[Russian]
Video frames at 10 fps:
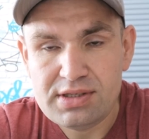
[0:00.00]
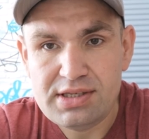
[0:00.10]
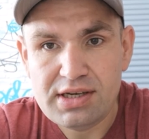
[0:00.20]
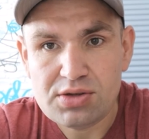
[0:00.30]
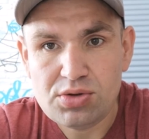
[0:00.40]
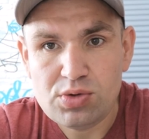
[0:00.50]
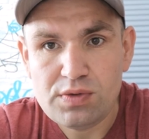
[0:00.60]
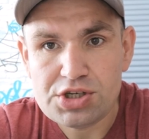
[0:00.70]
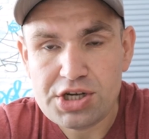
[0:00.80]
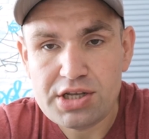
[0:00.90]
те, кто не
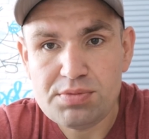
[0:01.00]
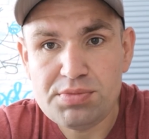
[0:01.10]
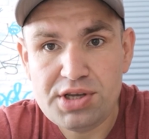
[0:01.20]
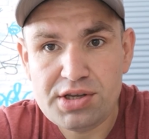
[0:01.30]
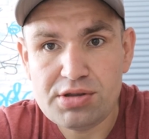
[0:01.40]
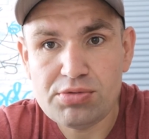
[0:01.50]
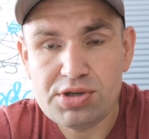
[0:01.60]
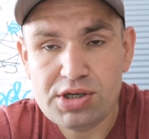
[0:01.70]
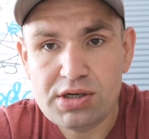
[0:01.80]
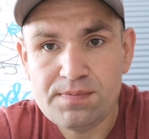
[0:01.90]
уважает мнение
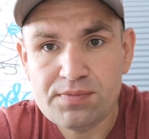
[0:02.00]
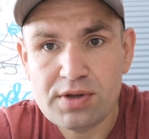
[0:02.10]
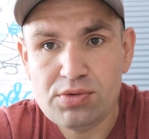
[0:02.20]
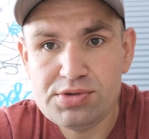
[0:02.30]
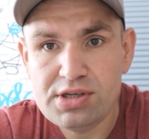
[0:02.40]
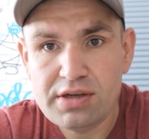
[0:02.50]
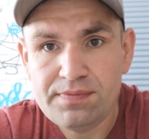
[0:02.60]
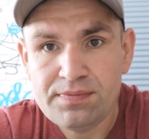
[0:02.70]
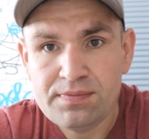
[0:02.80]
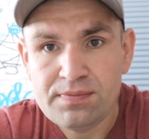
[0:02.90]
других –
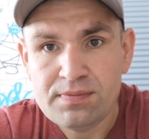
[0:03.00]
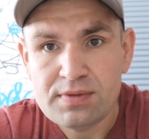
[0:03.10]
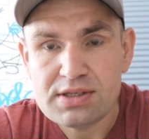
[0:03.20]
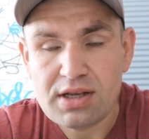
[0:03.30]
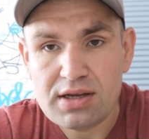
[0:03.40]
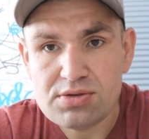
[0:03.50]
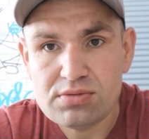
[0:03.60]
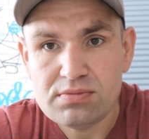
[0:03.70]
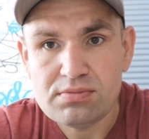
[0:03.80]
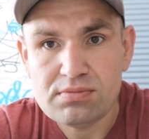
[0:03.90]
людей,
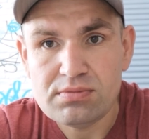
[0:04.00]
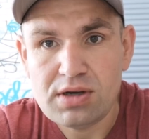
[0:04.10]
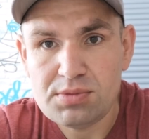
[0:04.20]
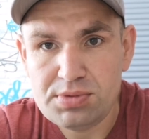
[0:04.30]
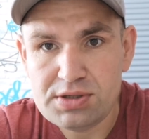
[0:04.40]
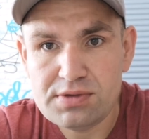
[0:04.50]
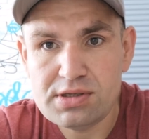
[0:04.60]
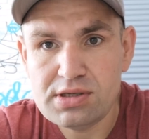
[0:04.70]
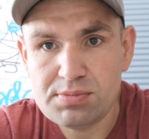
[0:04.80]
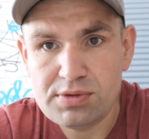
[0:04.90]
сразу
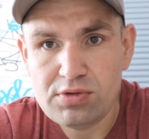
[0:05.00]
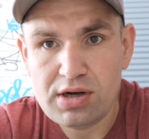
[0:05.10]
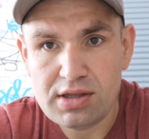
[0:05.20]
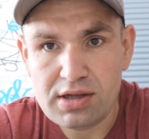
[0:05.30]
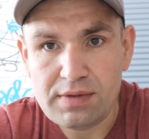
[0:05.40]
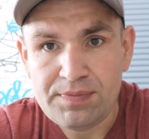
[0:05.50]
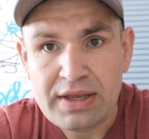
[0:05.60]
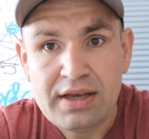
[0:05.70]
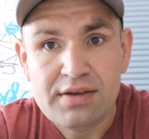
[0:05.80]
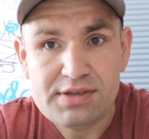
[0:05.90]
отписывайтесь от моего канала.
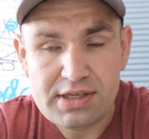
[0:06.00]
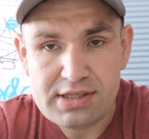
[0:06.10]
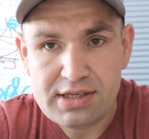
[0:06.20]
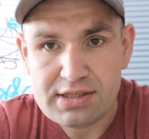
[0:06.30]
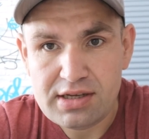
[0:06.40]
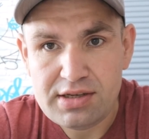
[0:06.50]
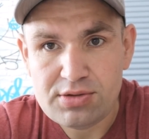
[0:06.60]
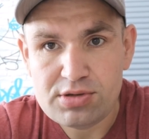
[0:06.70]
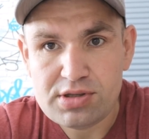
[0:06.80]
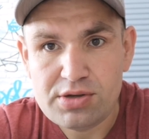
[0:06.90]
Все те остальные,
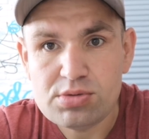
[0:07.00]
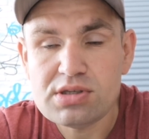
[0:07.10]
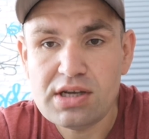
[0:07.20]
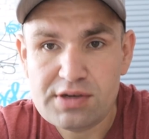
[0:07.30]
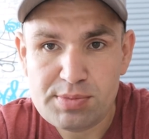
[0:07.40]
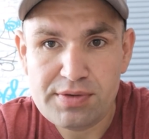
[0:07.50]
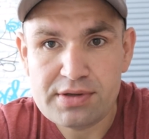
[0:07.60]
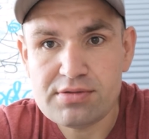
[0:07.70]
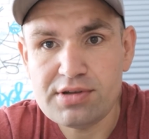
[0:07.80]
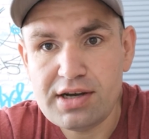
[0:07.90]
кто остаются, я вас
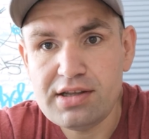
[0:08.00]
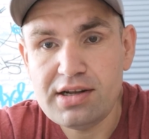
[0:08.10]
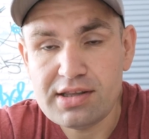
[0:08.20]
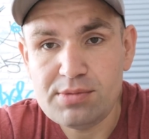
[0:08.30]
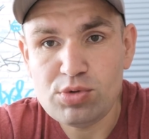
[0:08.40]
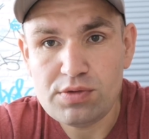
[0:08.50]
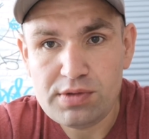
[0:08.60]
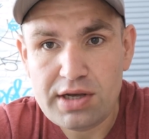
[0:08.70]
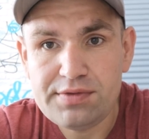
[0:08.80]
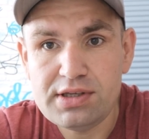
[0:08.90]
приветствую на канале Артамонов
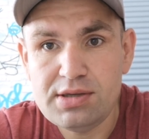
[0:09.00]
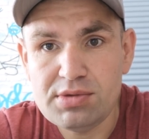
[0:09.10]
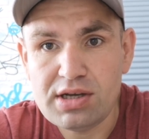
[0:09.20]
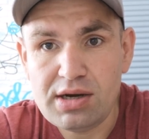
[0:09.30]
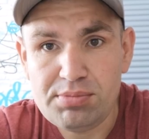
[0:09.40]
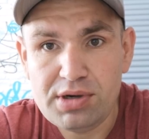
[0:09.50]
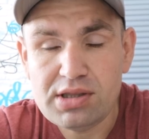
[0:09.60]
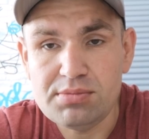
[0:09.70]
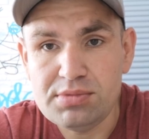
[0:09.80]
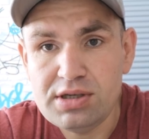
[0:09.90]
Лайф, и именно об
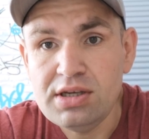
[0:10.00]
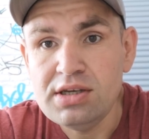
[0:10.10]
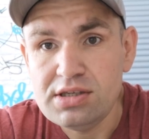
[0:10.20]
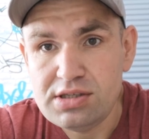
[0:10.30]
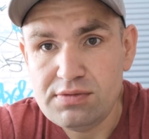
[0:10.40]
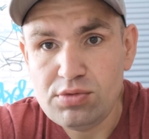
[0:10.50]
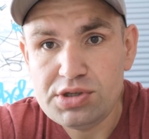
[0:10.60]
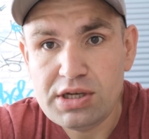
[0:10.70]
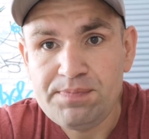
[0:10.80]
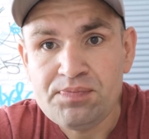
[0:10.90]
этом мы
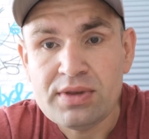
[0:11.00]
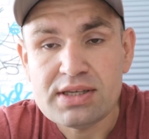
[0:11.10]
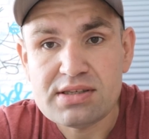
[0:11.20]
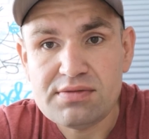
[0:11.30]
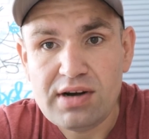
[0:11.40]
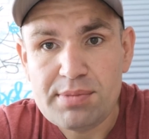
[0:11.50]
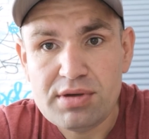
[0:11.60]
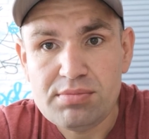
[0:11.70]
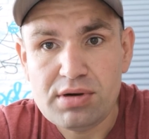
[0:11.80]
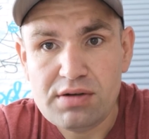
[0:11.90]
сегодня с
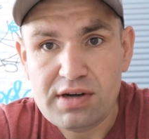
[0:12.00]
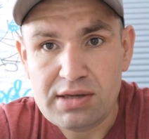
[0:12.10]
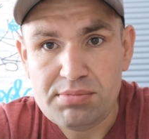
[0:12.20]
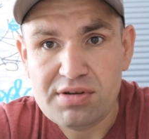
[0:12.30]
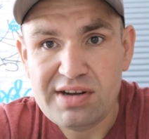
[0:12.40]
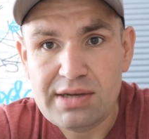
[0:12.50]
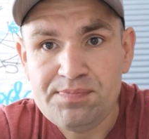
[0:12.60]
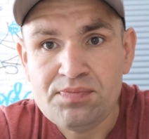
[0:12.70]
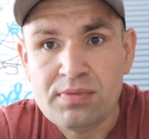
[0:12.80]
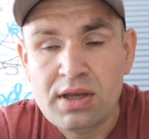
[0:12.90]
вами поговорим. Поговорим